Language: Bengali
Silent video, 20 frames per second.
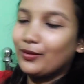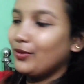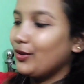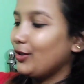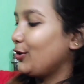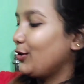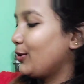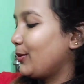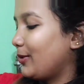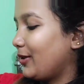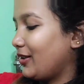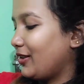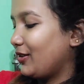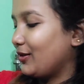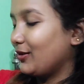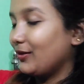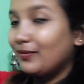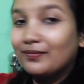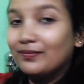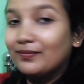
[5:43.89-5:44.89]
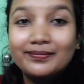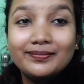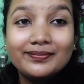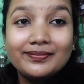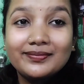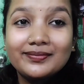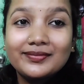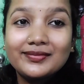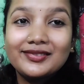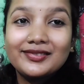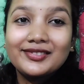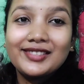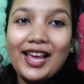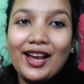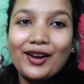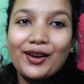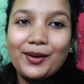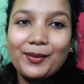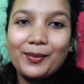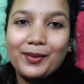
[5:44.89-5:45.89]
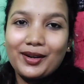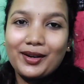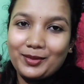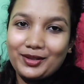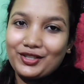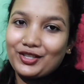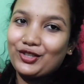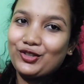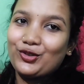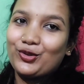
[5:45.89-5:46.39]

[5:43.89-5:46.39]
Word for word: ভিডিও বানানো এবার আমি চেঞ্জ